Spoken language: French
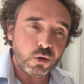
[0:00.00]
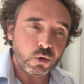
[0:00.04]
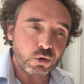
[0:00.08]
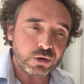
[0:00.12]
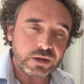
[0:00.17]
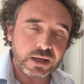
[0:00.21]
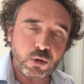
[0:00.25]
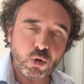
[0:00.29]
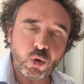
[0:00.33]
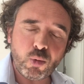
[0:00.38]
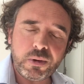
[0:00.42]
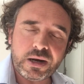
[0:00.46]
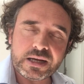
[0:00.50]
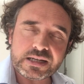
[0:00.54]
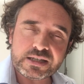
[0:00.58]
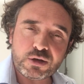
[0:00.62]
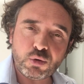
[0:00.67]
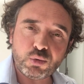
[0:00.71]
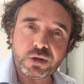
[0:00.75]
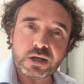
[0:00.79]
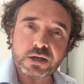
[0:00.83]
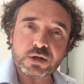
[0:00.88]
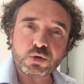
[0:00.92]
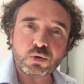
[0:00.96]

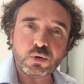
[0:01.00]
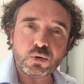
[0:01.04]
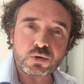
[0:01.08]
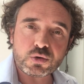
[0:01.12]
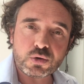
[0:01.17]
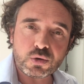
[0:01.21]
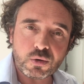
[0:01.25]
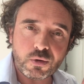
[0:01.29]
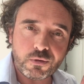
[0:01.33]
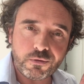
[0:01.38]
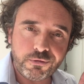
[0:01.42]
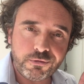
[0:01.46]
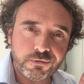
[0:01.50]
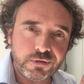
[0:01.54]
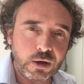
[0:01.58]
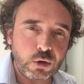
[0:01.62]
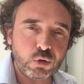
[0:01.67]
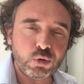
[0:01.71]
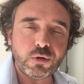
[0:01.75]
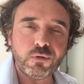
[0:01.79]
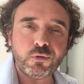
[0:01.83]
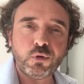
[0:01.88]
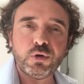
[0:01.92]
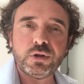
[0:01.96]
décomplexée, audacieuse,
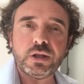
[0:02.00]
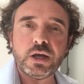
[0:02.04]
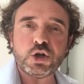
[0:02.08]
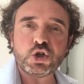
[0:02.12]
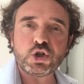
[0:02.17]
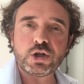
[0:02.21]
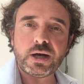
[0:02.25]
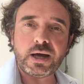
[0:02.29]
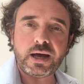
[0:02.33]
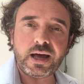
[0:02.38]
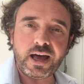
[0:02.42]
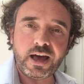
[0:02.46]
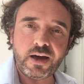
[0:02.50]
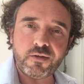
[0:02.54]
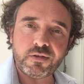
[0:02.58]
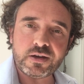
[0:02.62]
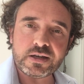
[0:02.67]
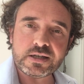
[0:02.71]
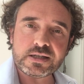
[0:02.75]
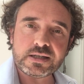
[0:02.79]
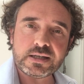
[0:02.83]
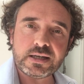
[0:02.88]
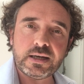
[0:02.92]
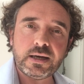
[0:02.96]
faire une offre d'achat,
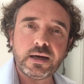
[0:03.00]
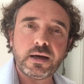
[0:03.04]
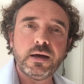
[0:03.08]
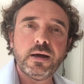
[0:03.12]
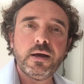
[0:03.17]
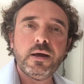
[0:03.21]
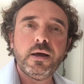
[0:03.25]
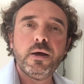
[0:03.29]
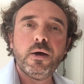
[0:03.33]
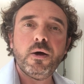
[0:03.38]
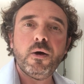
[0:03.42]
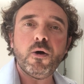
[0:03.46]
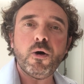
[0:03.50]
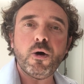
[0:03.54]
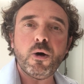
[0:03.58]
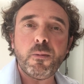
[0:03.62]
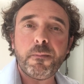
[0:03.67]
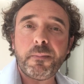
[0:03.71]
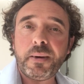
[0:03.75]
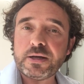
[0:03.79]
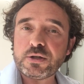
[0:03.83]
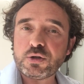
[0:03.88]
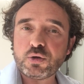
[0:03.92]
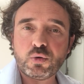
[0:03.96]
investir,
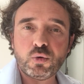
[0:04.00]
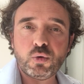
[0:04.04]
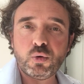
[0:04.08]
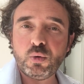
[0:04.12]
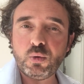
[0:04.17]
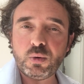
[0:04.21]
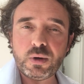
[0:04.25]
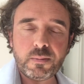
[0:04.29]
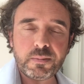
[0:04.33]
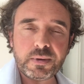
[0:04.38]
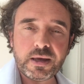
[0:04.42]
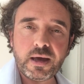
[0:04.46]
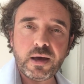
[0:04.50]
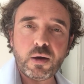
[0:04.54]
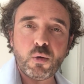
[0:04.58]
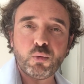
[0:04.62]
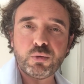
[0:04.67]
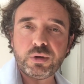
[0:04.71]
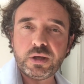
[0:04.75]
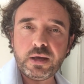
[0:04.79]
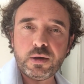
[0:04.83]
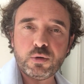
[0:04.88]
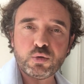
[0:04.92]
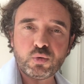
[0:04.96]
parce que eh bien,
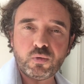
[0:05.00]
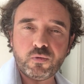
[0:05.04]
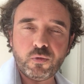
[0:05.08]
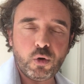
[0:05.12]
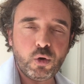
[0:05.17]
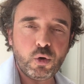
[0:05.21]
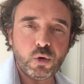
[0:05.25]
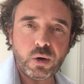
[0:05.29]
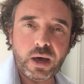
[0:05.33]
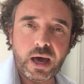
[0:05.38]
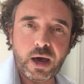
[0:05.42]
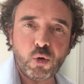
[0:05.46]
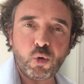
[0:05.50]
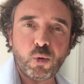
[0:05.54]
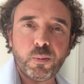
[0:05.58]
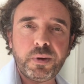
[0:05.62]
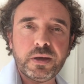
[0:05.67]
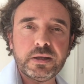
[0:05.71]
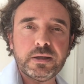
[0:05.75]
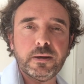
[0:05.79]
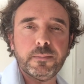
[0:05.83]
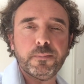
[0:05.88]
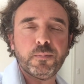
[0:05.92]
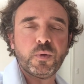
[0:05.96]
on est souvent
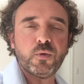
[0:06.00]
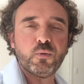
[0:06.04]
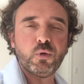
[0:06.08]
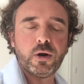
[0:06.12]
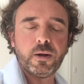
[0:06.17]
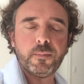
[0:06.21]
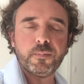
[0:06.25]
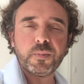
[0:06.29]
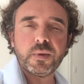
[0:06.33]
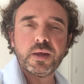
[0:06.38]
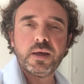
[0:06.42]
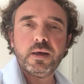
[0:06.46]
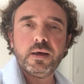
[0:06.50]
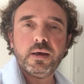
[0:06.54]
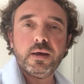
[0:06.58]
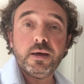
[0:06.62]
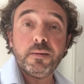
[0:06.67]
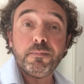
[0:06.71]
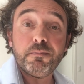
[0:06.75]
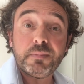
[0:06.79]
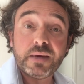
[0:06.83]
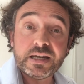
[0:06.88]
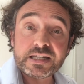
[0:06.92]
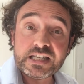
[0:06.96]
accompagné. Voilà.
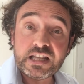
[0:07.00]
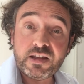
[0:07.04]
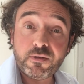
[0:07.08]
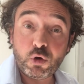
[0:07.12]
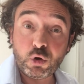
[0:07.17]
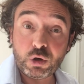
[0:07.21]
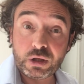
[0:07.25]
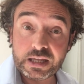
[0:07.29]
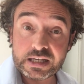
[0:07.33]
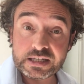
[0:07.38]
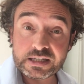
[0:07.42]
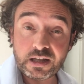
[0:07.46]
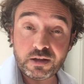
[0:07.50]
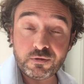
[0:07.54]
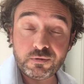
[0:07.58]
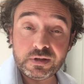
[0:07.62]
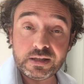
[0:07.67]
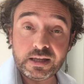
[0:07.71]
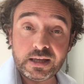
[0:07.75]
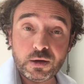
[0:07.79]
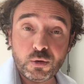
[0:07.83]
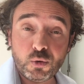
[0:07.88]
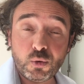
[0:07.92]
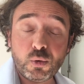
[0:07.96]
Merci d'avoir regardé cette
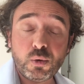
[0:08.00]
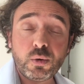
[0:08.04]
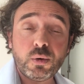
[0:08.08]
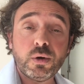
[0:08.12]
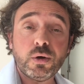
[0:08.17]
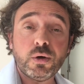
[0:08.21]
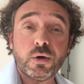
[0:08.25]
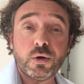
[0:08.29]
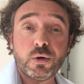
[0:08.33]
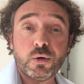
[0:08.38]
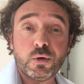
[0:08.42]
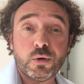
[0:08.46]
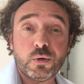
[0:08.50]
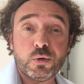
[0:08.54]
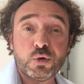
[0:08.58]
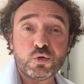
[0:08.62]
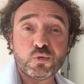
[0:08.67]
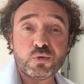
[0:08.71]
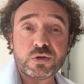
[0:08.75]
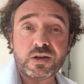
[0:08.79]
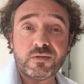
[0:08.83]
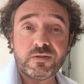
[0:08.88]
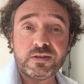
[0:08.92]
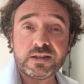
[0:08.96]
vidéo. Euh, je
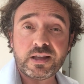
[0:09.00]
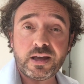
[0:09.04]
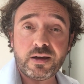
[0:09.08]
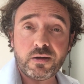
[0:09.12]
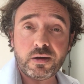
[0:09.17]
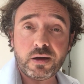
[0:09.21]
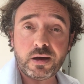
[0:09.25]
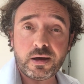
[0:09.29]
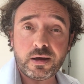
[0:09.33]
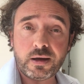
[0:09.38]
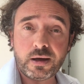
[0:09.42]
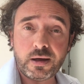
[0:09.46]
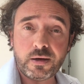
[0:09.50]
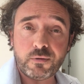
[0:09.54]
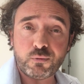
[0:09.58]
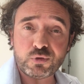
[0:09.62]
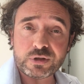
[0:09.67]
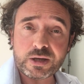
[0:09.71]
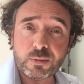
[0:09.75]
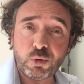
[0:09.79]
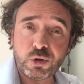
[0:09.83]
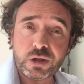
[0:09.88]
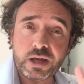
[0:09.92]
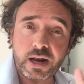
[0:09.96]
vous invite à
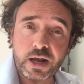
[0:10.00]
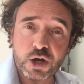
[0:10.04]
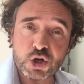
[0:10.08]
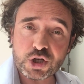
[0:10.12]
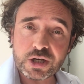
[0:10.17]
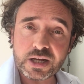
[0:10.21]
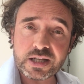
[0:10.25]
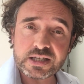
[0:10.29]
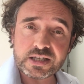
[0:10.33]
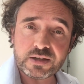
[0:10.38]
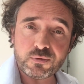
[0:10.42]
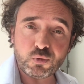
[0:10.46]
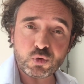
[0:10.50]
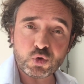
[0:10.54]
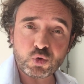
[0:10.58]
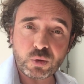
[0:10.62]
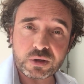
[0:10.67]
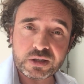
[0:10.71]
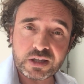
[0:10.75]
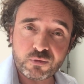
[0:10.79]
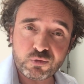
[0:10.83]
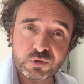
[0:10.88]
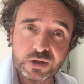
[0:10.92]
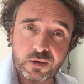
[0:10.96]
vous abonner à la chaîne si vous
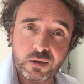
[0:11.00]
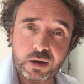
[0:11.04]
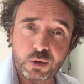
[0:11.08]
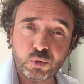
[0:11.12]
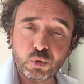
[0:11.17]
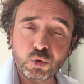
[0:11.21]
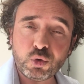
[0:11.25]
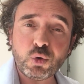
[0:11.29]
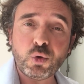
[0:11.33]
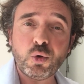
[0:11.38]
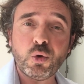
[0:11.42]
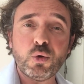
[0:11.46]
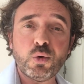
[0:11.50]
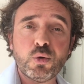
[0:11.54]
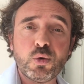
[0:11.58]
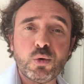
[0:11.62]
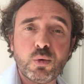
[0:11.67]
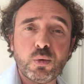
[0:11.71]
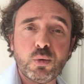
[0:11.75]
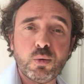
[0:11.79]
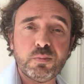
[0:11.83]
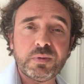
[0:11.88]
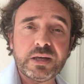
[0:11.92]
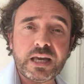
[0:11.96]
souhaitez. Vous allez d'autres
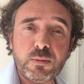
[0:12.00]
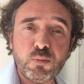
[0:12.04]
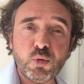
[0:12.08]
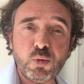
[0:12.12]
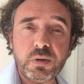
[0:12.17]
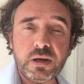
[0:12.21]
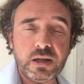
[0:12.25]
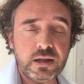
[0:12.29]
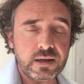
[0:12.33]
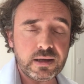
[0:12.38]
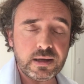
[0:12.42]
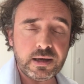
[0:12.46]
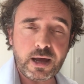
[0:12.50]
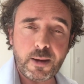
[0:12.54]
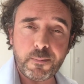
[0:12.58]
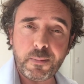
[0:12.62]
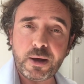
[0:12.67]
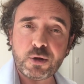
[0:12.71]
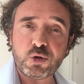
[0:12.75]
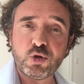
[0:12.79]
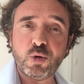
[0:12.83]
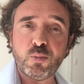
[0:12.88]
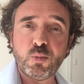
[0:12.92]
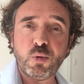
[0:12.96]
euh, biens immobiliers,
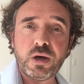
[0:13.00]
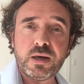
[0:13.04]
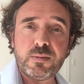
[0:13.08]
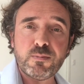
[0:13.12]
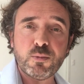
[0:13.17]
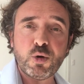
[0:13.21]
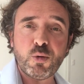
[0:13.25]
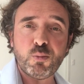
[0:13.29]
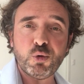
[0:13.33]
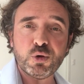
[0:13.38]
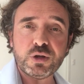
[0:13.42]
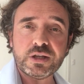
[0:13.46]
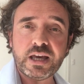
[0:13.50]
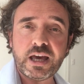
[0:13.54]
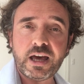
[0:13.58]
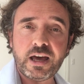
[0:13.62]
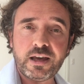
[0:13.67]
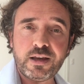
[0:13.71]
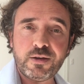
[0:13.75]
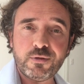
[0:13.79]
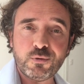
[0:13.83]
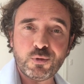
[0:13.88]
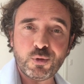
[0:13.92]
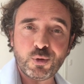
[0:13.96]
appartements et immeubles qui
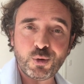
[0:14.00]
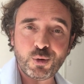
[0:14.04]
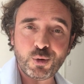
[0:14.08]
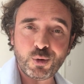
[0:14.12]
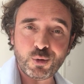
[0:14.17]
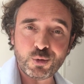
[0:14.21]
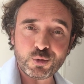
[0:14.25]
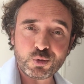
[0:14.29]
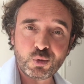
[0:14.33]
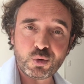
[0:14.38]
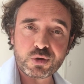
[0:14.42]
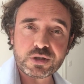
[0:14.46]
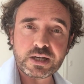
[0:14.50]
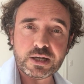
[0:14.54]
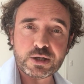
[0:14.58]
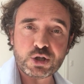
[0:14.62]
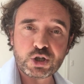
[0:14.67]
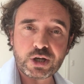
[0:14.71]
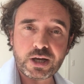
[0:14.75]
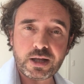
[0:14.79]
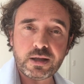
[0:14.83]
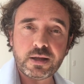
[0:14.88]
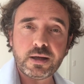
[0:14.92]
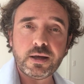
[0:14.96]
arrivent euh, sur cette
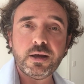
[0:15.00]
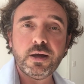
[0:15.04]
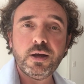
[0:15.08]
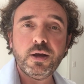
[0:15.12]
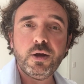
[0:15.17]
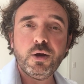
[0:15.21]
chaîne.